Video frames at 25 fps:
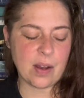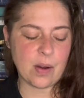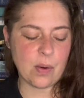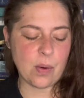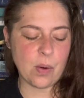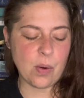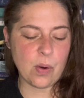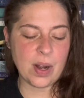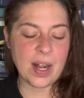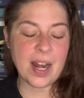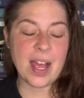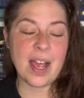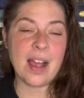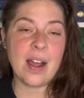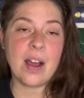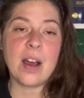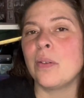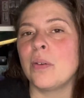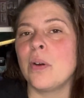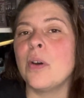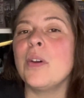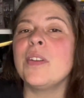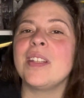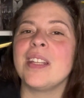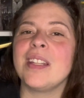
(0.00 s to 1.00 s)
Hollard
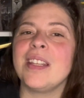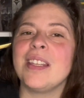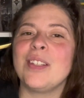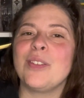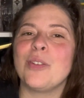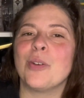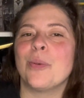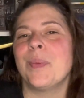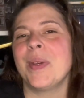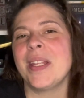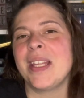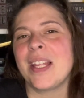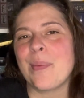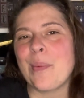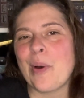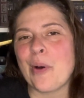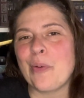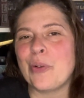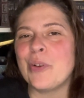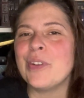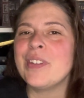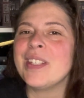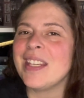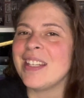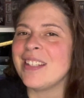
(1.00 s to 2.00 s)
aux éditions
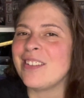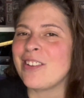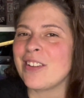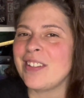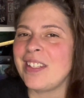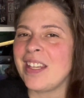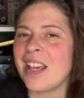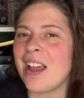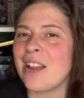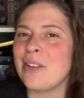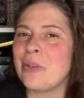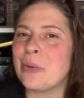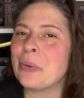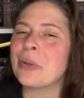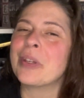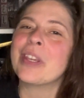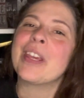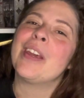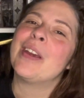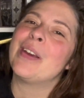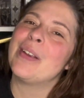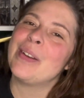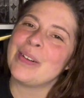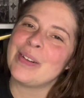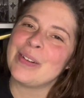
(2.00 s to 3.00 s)
Métamorphose qui sortira
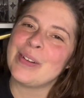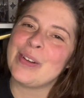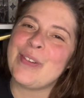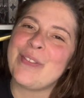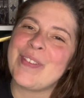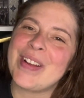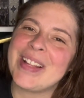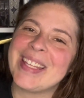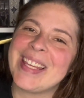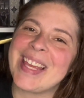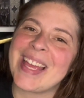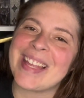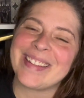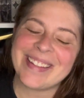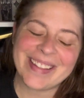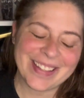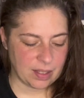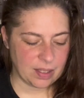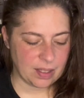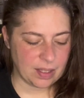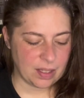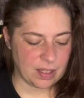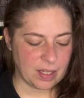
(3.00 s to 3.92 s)
donc le 24.